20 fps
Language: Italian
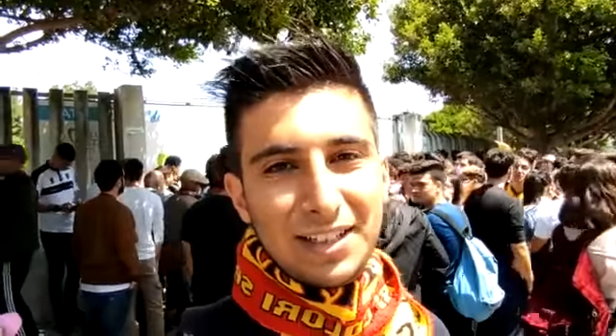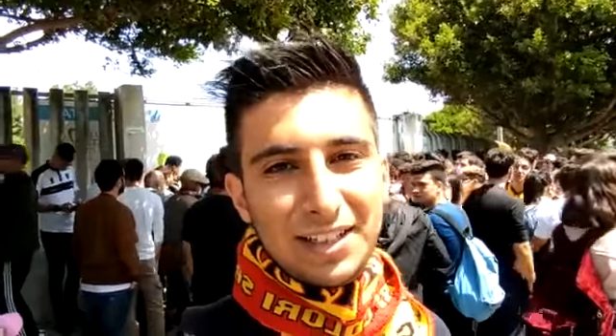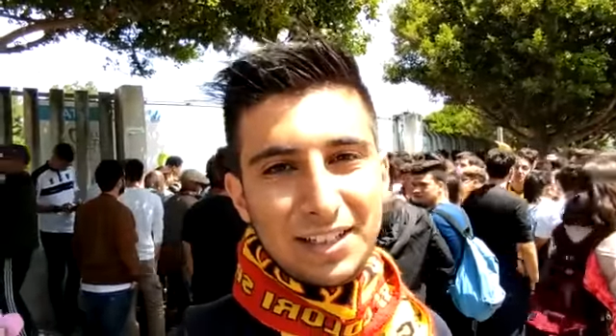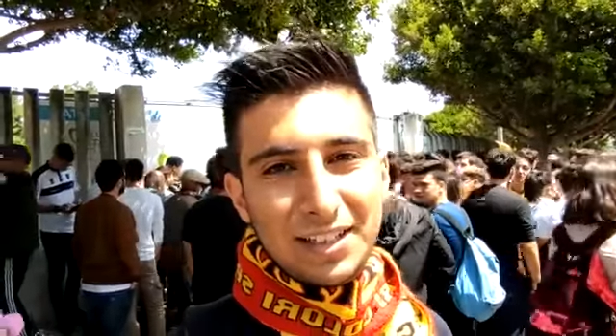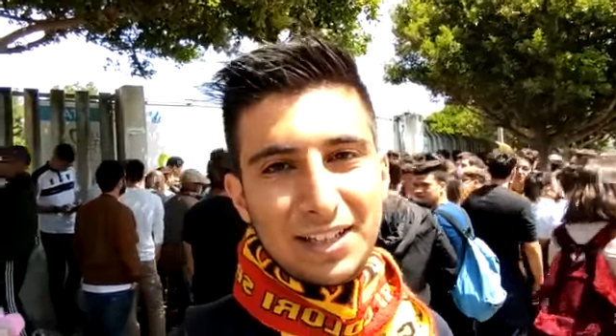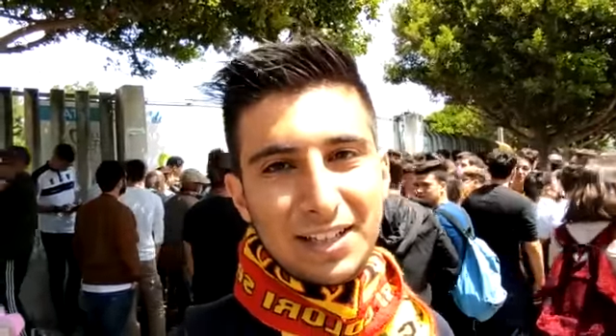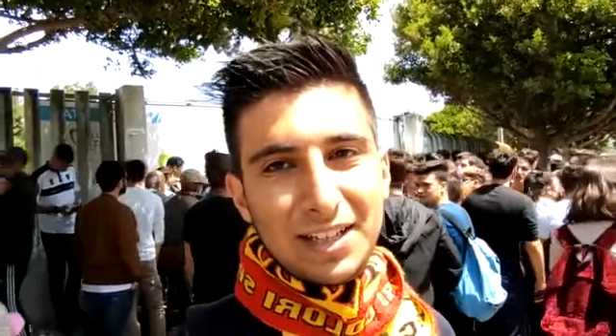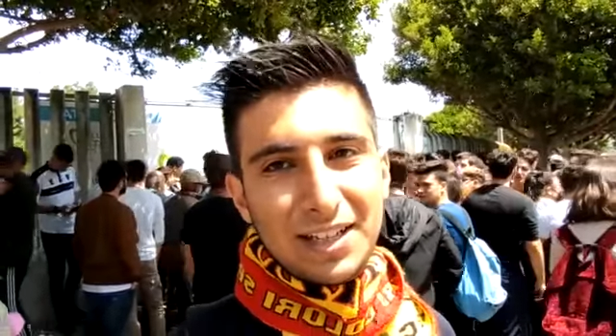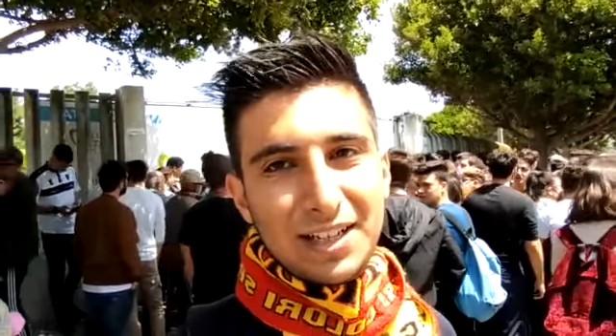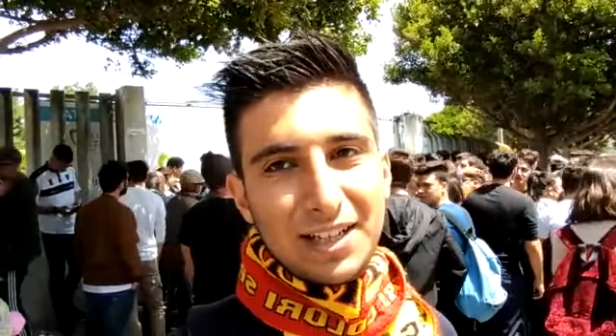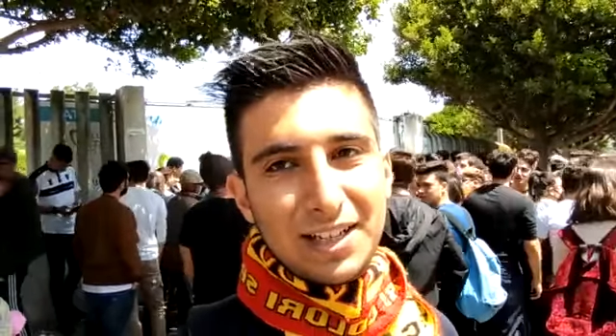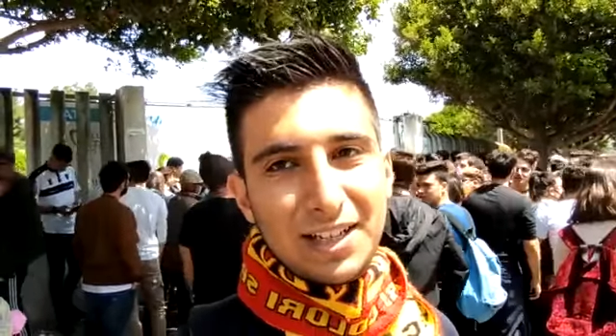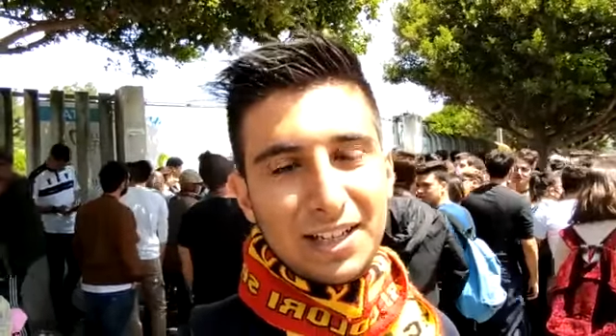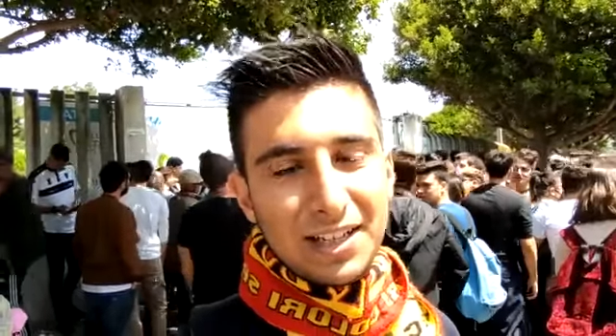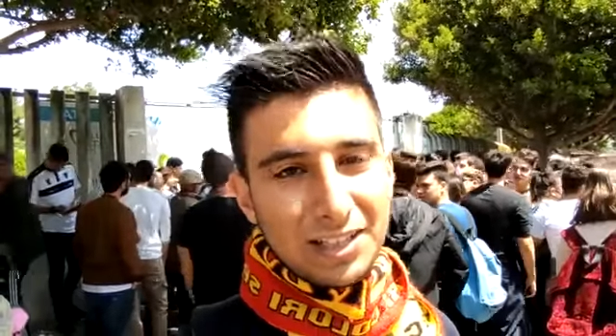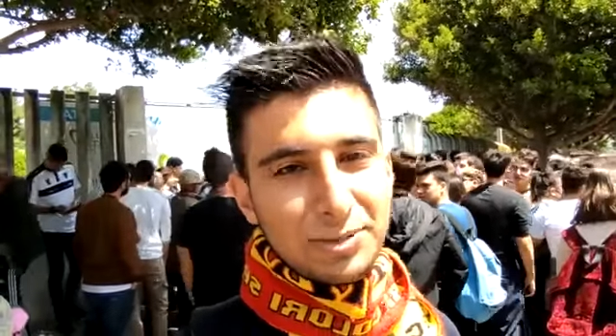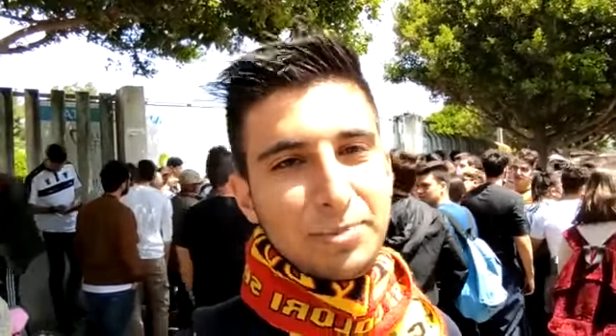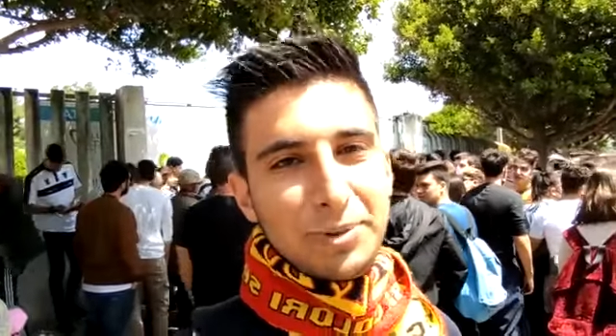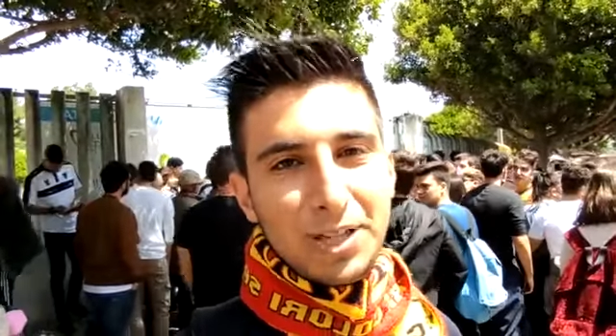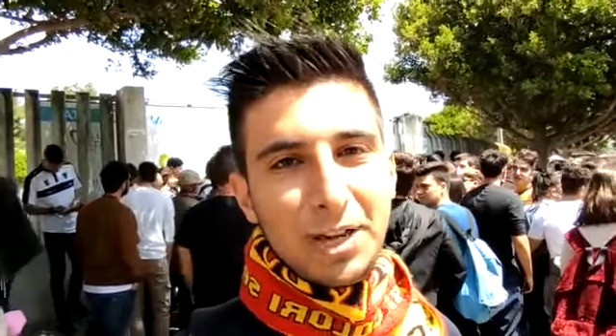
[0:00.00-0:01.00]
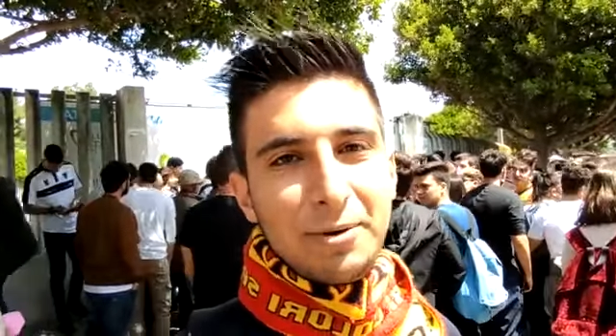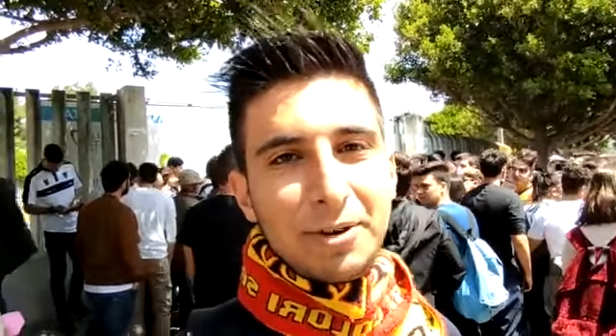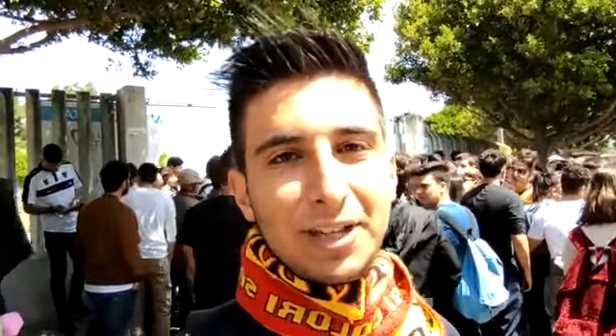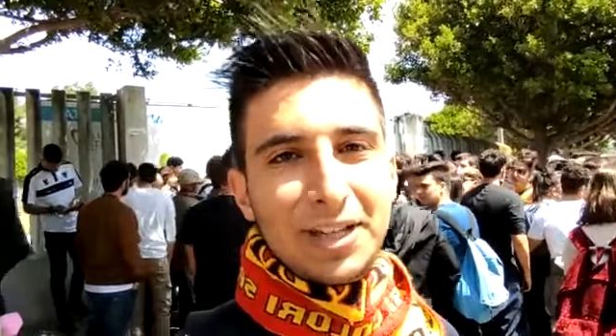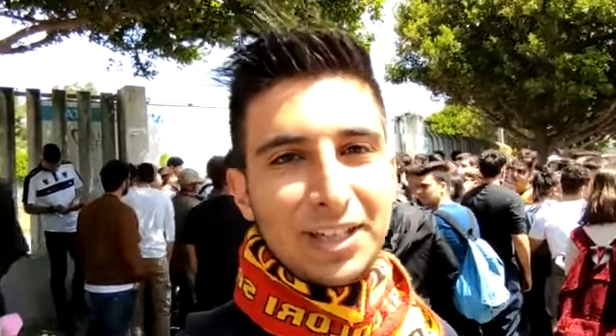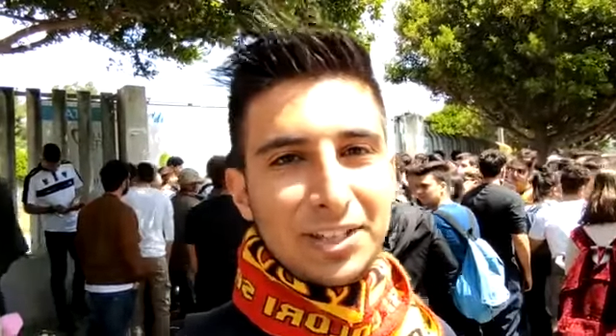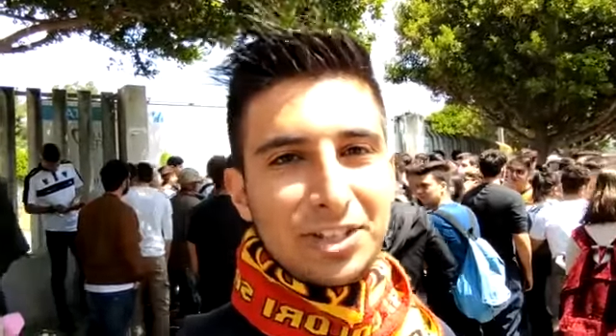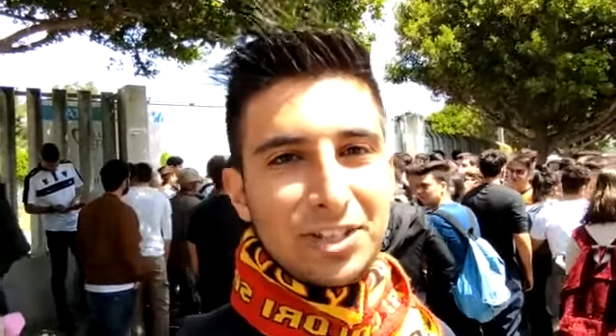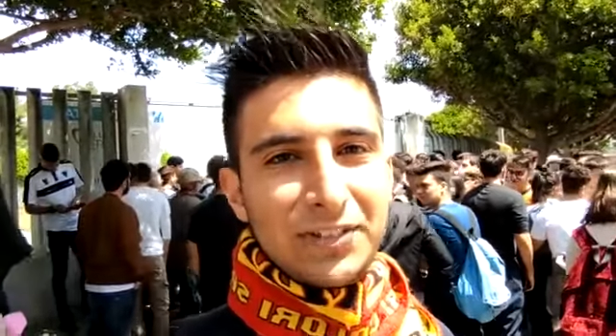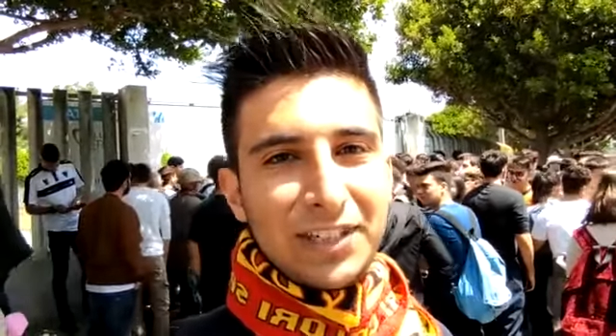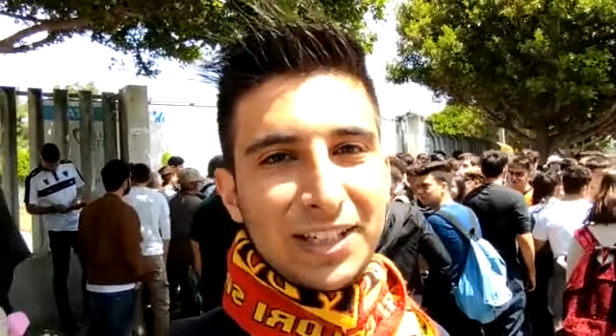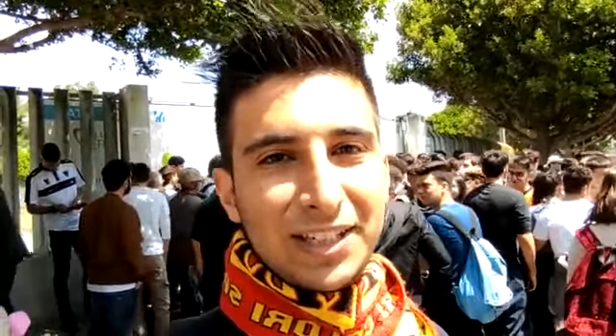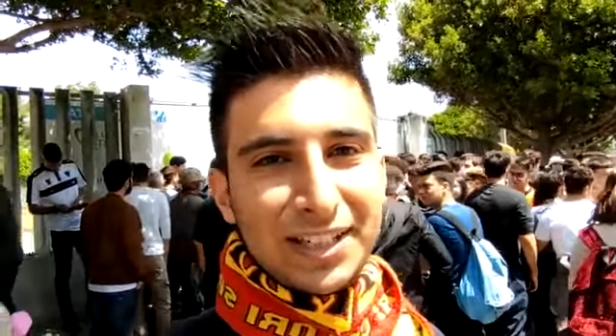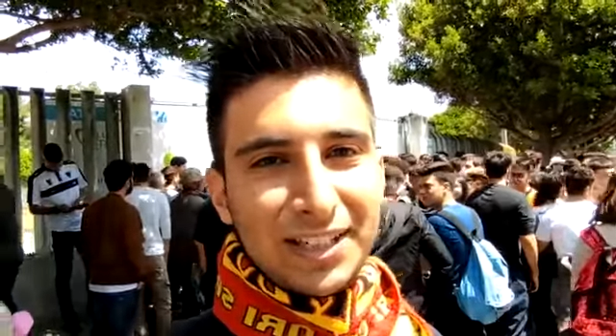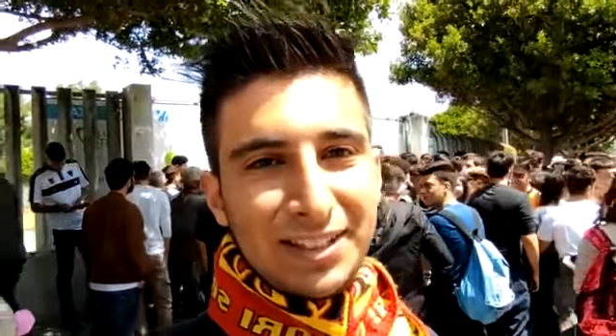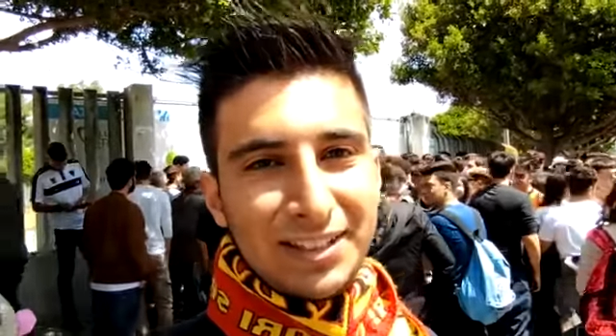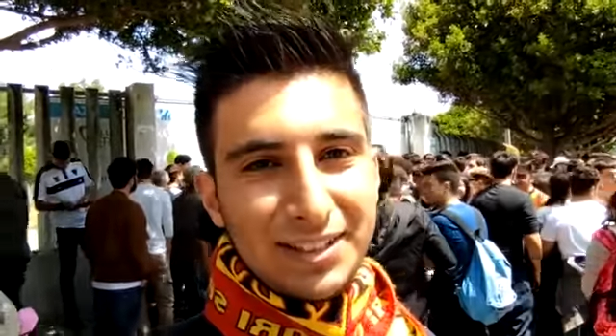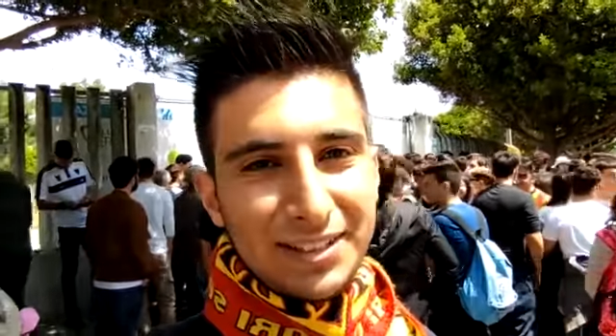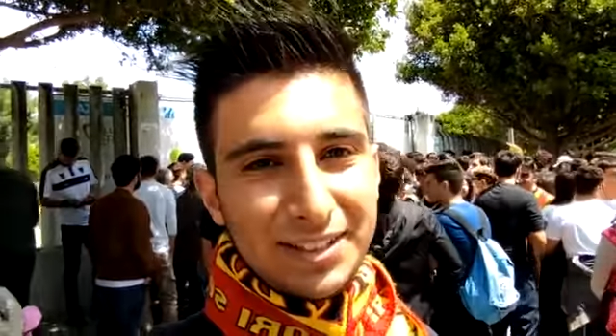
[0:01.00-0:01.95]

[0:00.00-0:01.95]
e speriamo che il Lecce vinca.